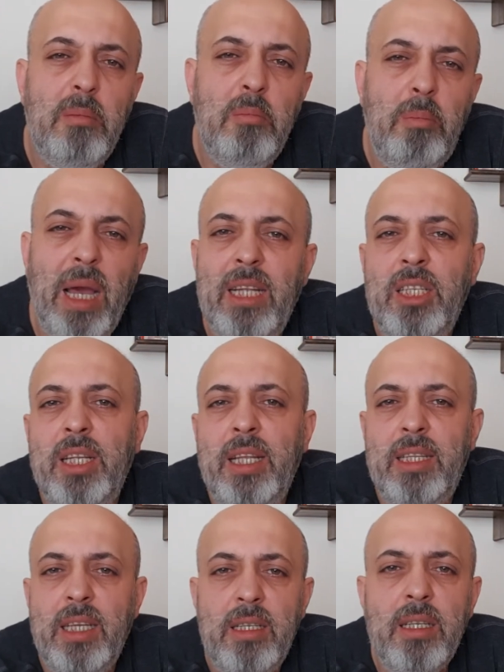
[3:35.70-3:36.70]
Bence
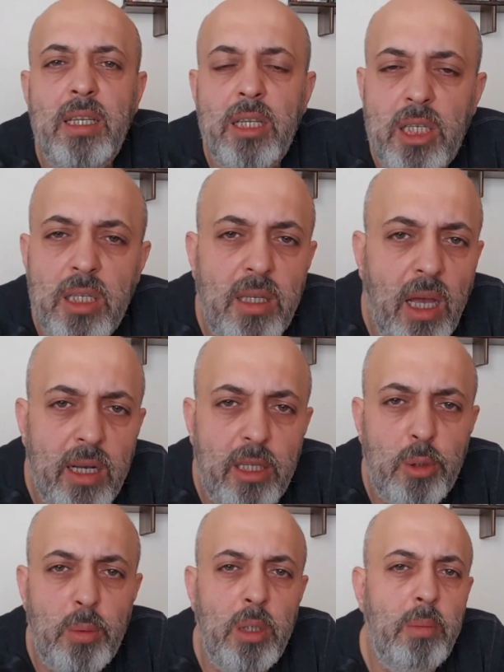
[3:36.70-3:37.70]
nedeni niçin
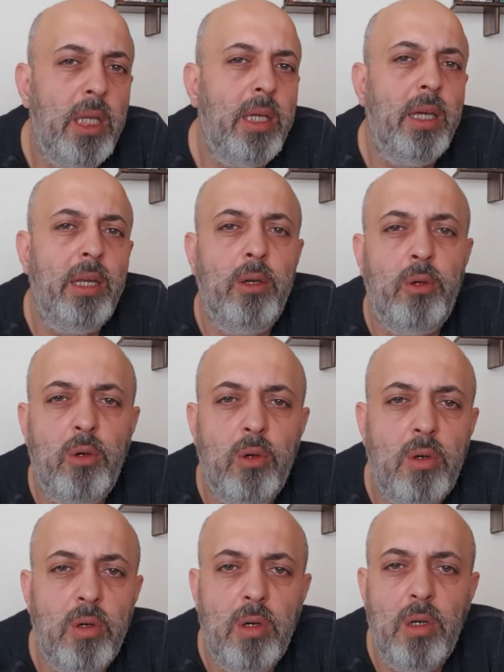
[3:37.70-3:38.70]
tartışmaya bile gerek
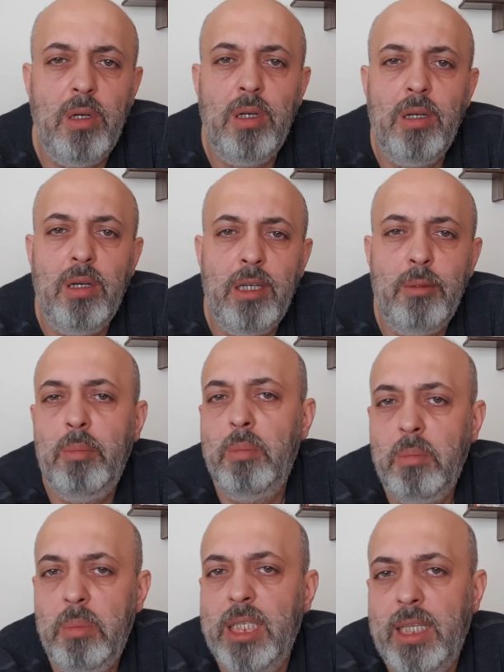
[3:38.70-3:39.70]
yok. Ee, hani
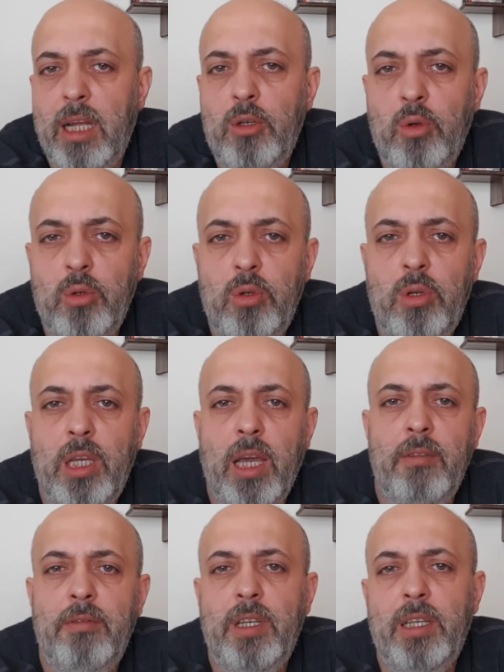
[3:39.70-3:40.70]
bizler çocukken
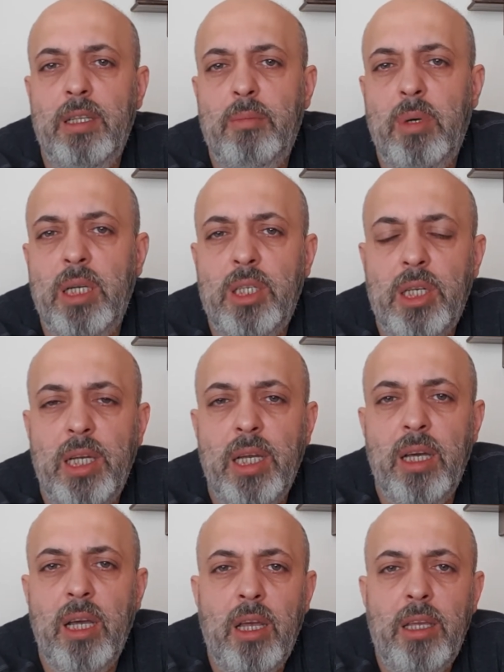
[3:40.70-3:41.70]
Fikret
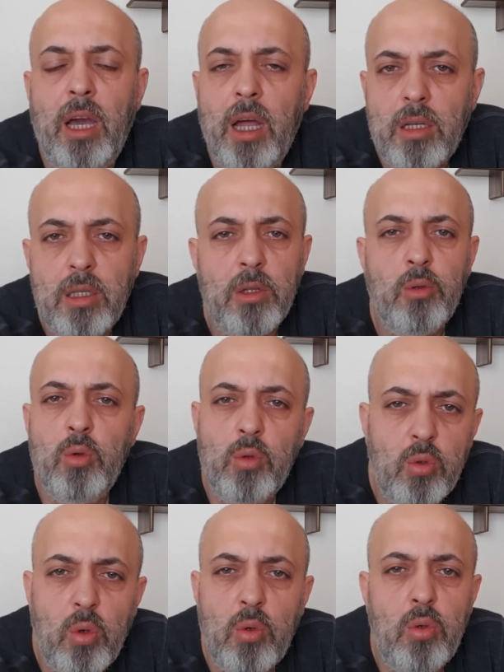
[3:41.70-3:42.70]
Başkaya yargılanıyordu,
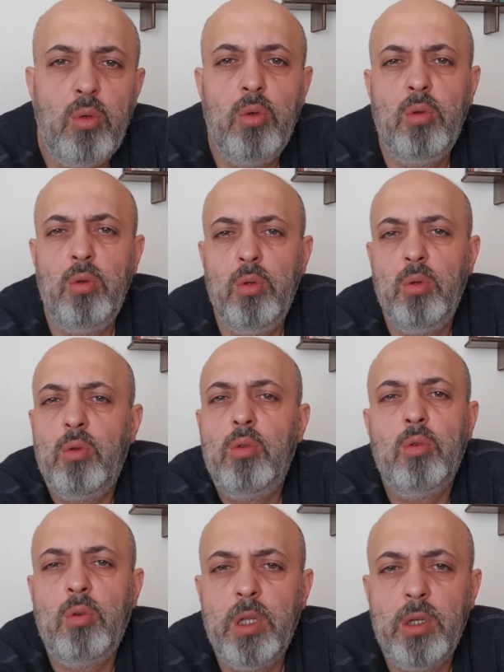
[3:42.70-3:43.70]
soruşturuluyordu,
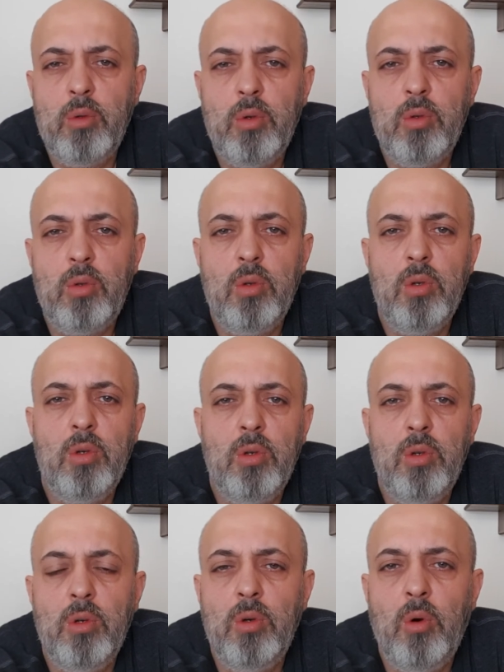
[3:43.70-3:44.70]
tutuklanıyordu.
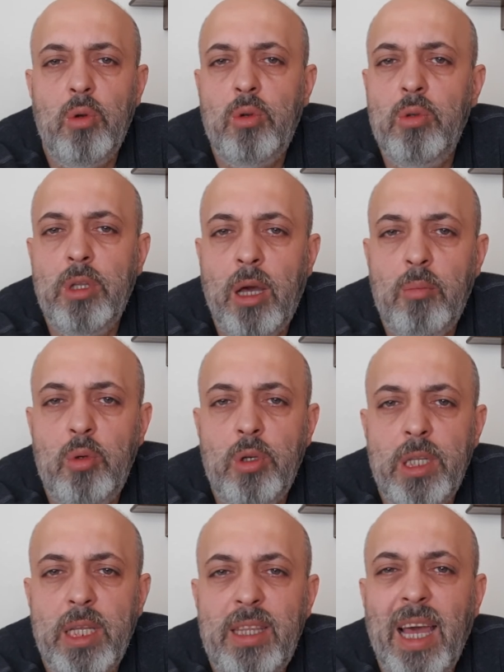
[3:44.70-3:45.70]
Ee, o günden
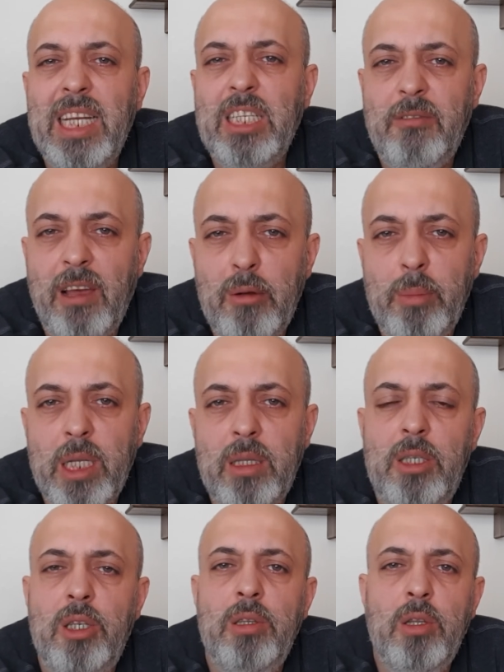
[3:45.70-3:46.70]
bugüne ders vermek
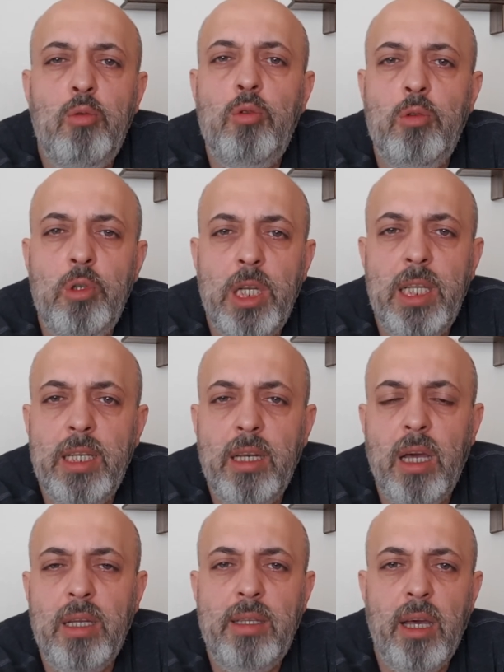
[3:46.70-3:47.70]
dışında, düşüncelerini
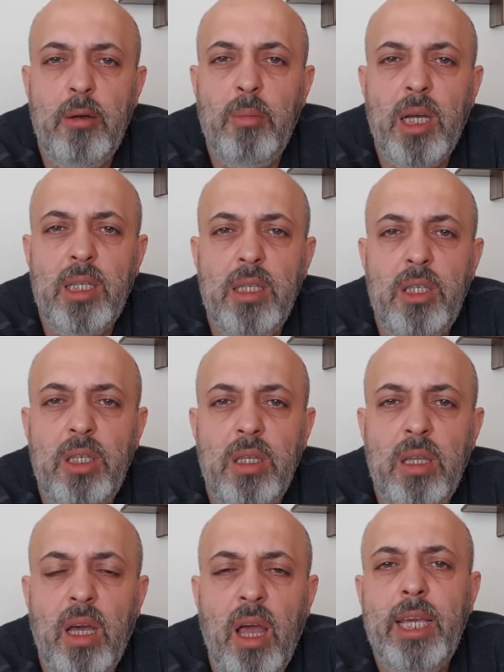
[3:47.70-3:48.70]
aktarmak
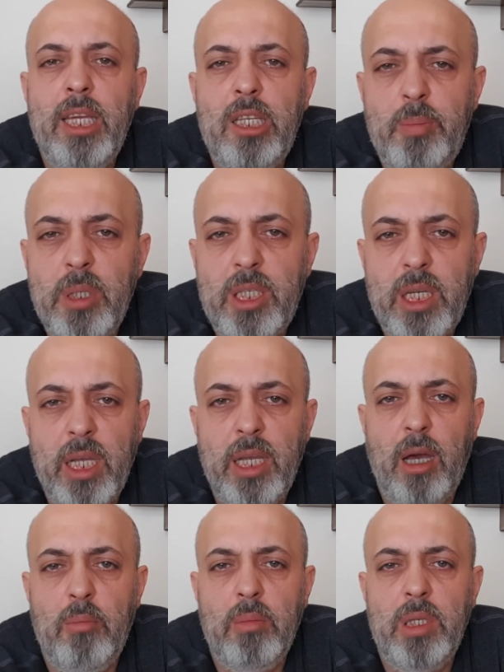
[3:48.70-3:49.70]
dışında hiçbir şey
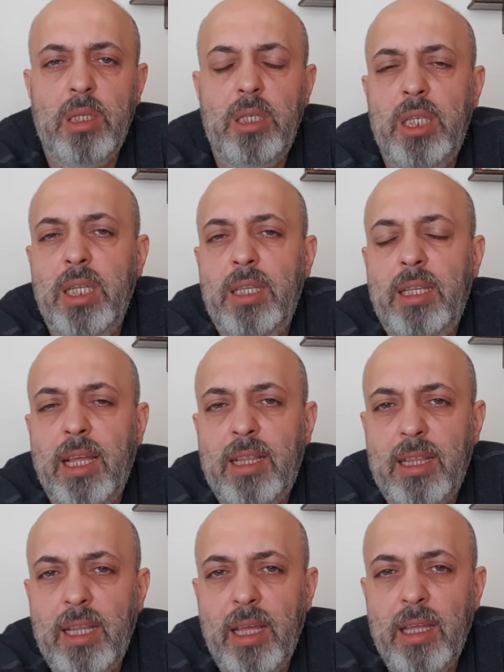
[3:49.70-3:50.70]
yapmadı.
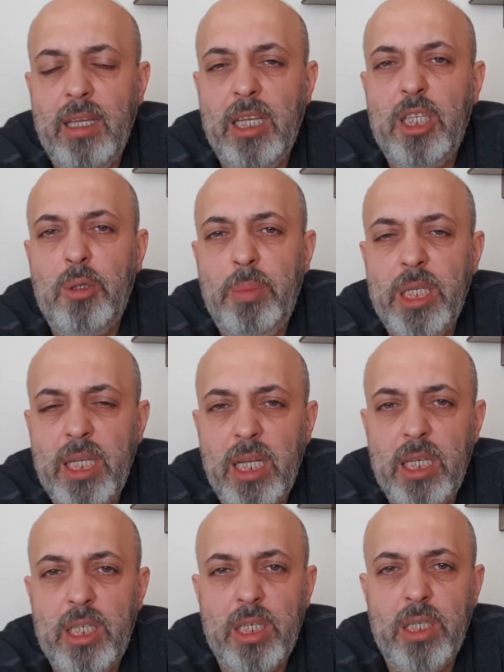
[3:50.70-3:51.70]
Şiddetle hiçbir
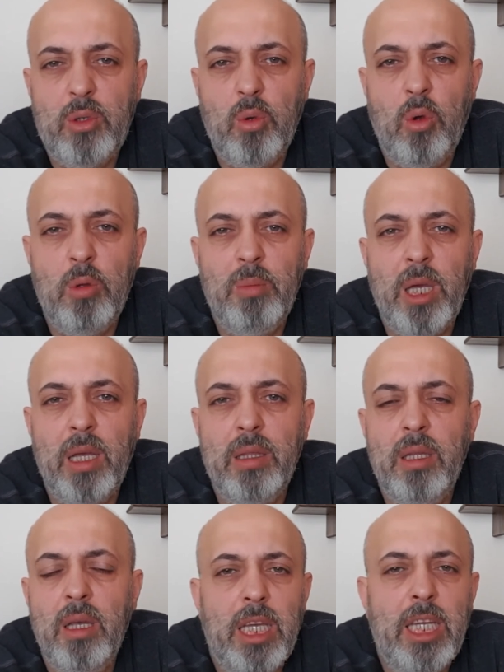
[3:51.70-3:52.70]
ilişki ilişkisi olmayan,
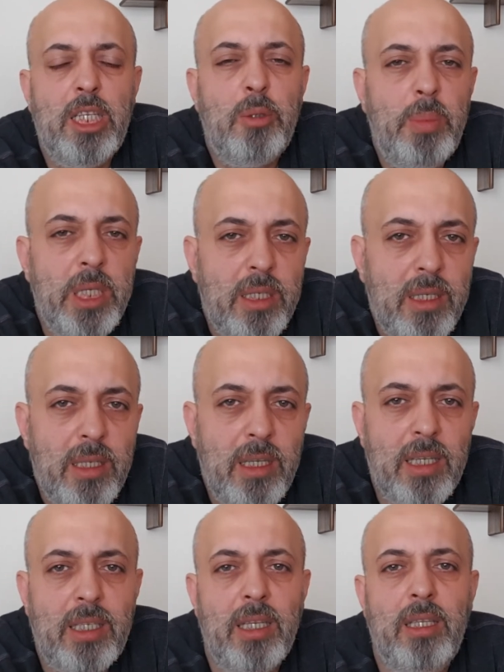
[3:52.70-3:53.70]
hiçbir
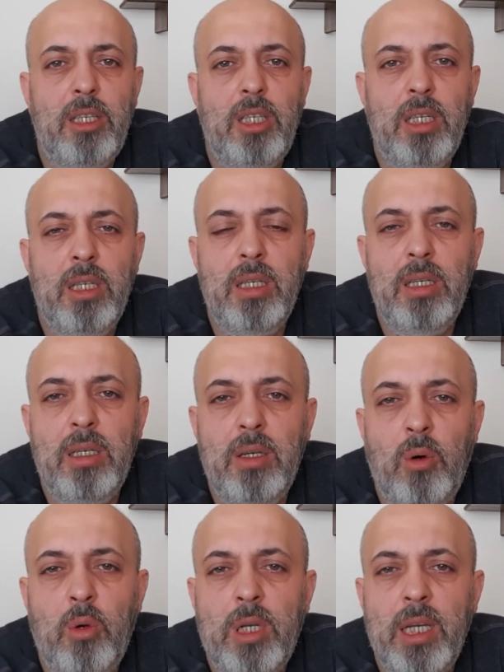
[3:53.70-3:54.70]
yasa dışı e,
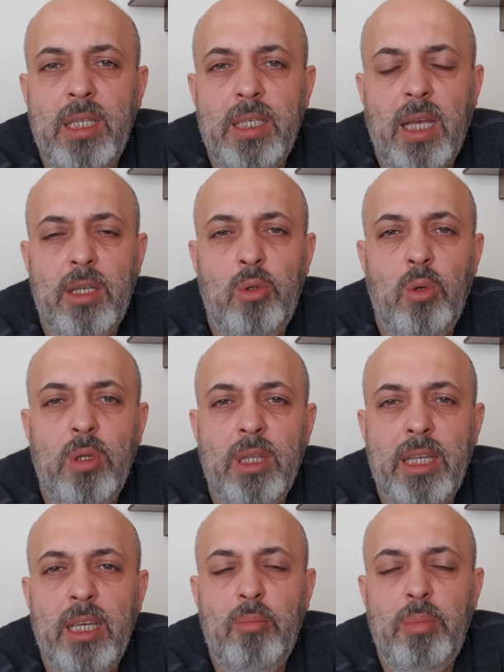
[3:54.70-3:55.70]
organizasyonla,
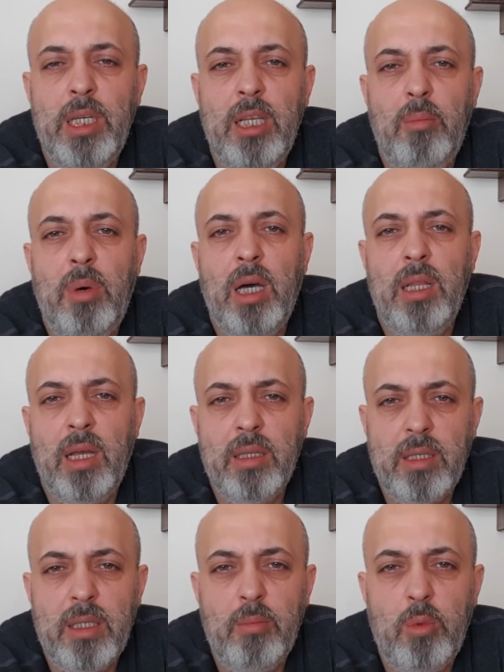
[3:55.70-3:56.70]
yapıyla
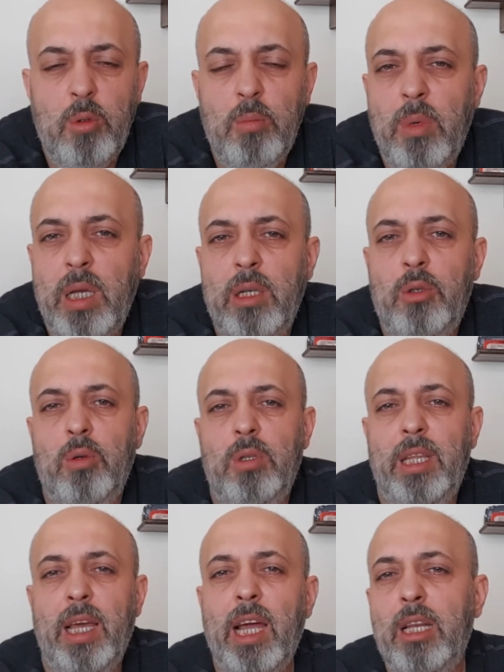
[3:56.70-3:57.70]
bağlantısı bulunmayan çok
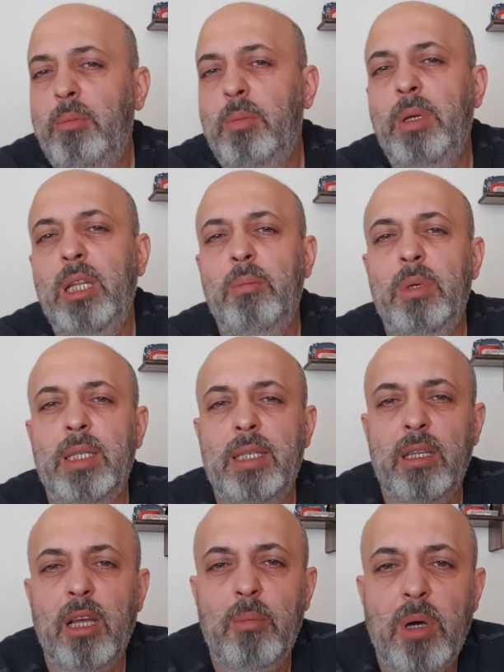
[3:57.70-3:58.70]
değerli bir bilim
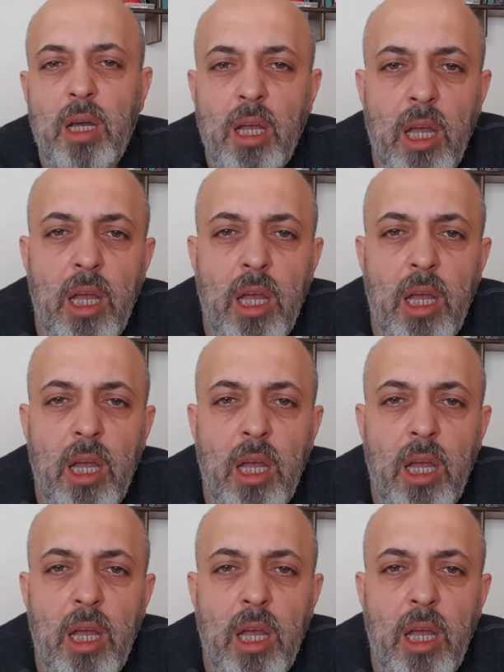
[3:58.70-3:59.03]
insanı ama